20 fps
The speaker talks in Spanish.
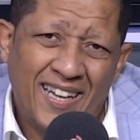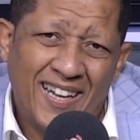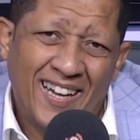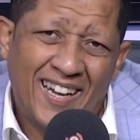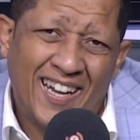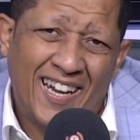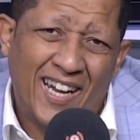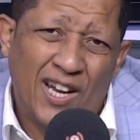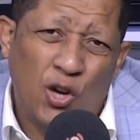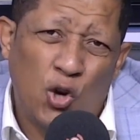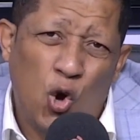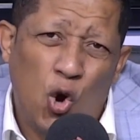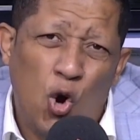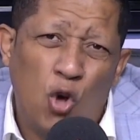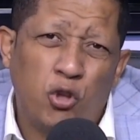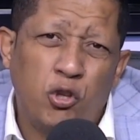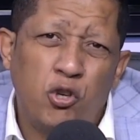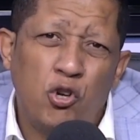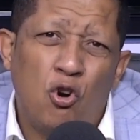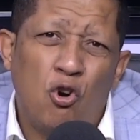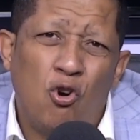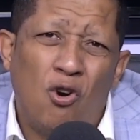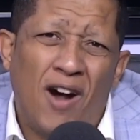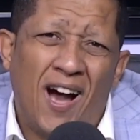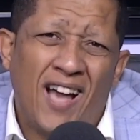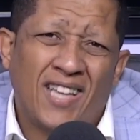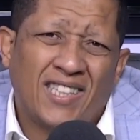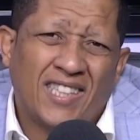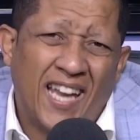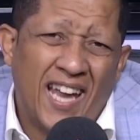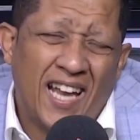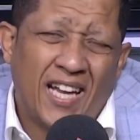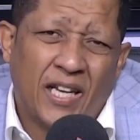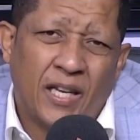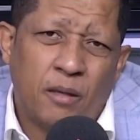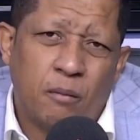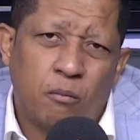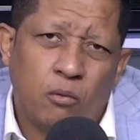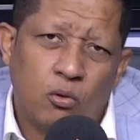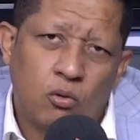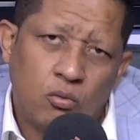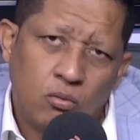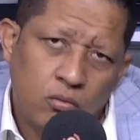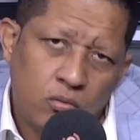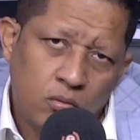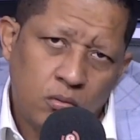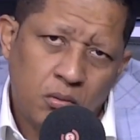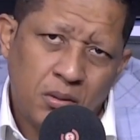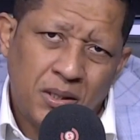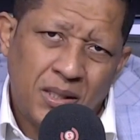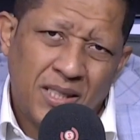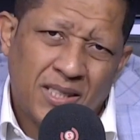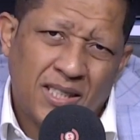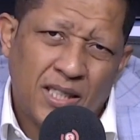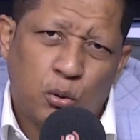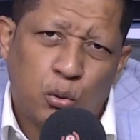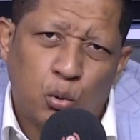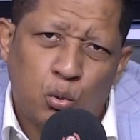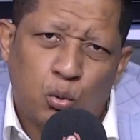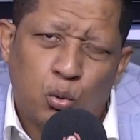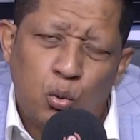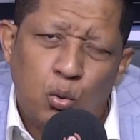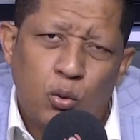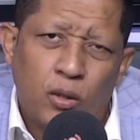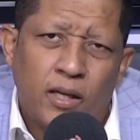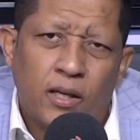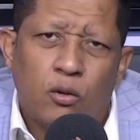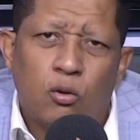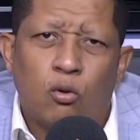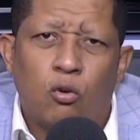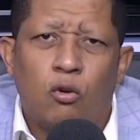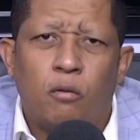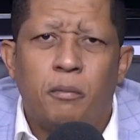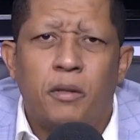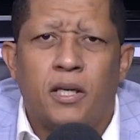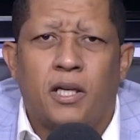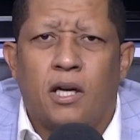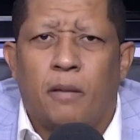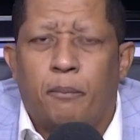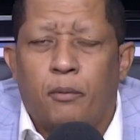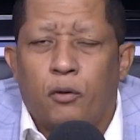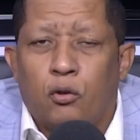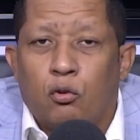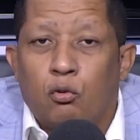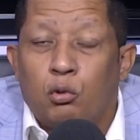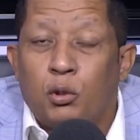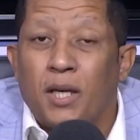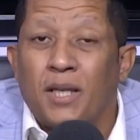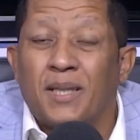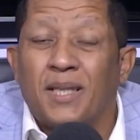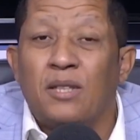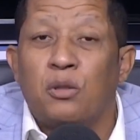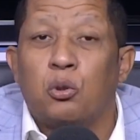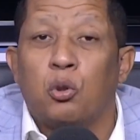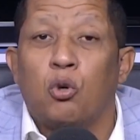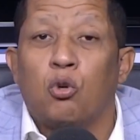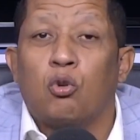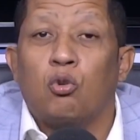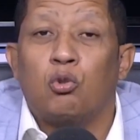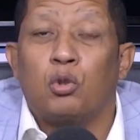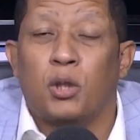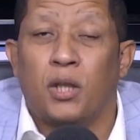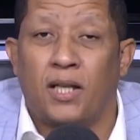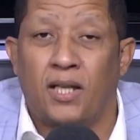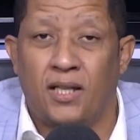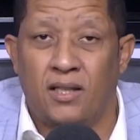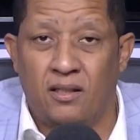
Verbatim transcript: el odio acérrimo de esa estructura económica porque usted atentó contra